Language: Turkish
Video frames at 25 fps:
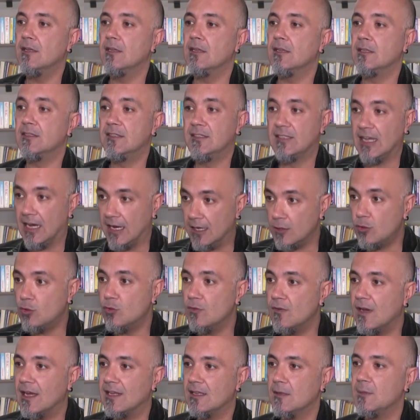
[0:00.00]
e, daha
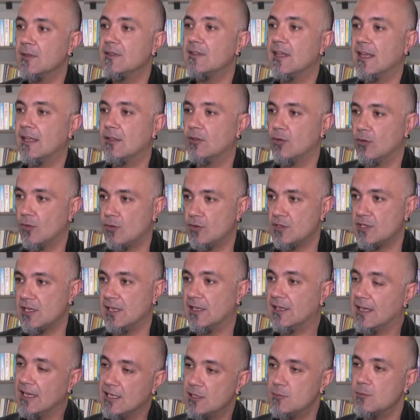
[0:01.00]
güvenli bir
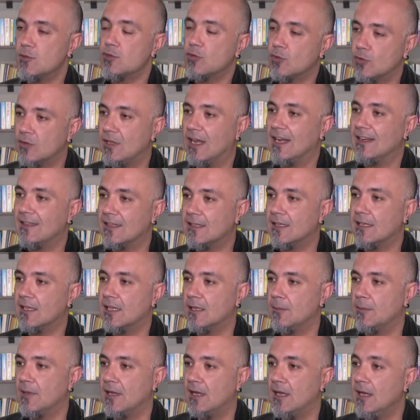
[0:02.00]
teknoloji, geçmiş
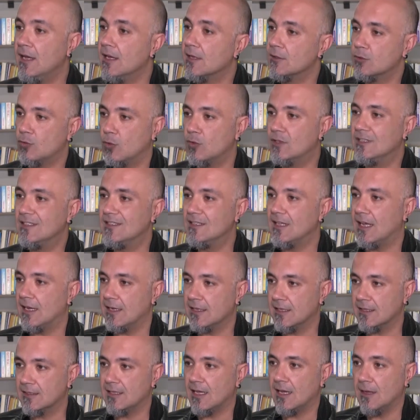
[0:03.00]
günlerdeki gibi
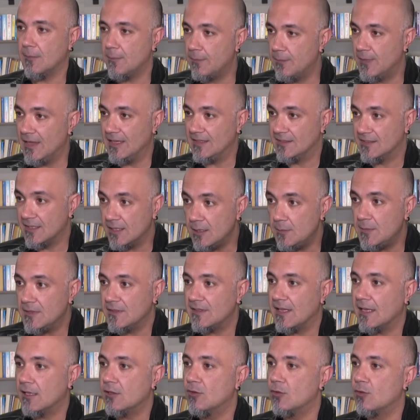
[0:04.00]
tokenlar ya da benzeri bir
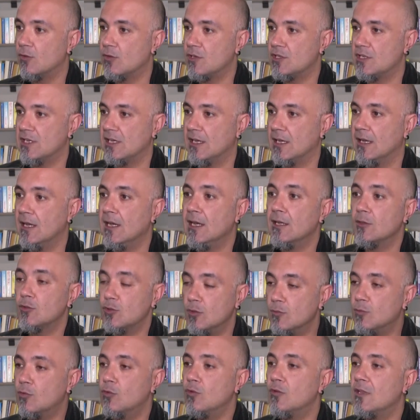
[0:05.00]
teknolojiyi
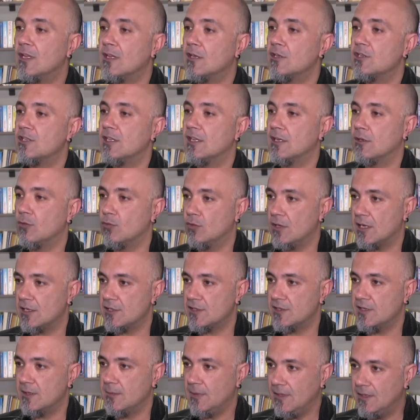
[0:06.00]
tüm kullanıcılarına
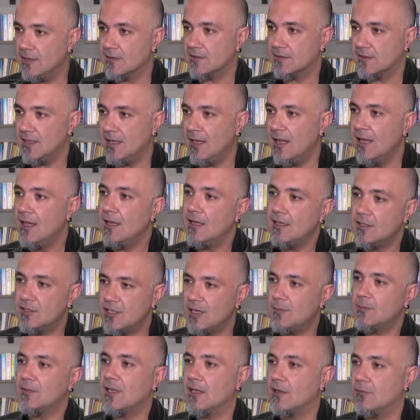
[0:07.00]
ulaştırabilirse
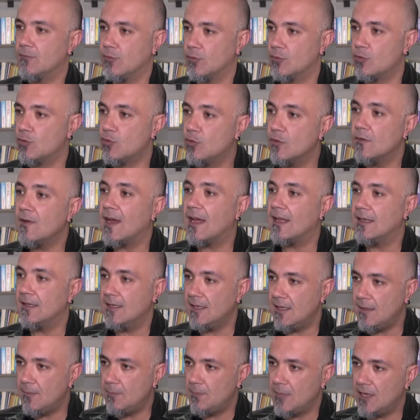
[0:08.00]
cep telefonu
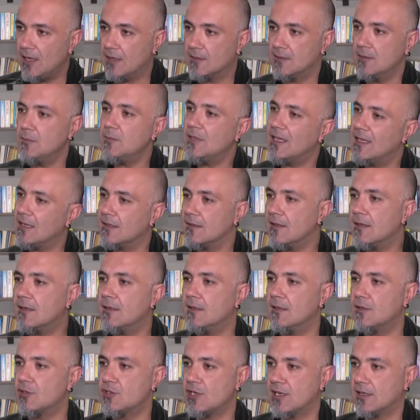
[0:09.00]
güvenliği bir adım geride
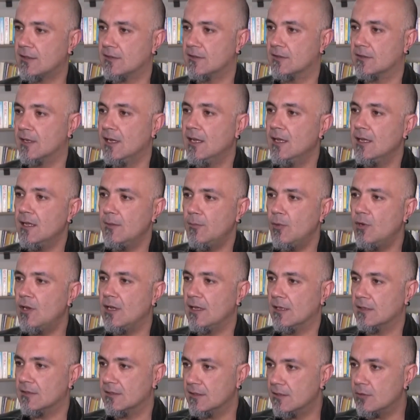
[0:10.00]
kalacak olacaktır. E,
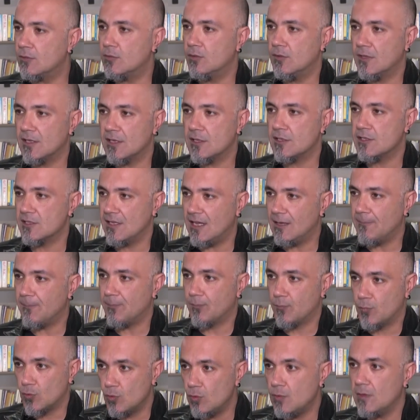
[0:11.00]
böylelikle de kullanıcılar
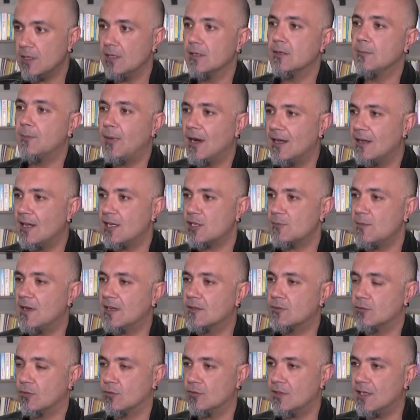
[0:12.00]
bunu e,
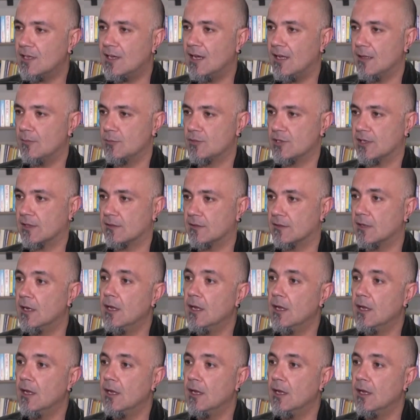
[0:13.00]
paylaşmak zorunda kalmayacak.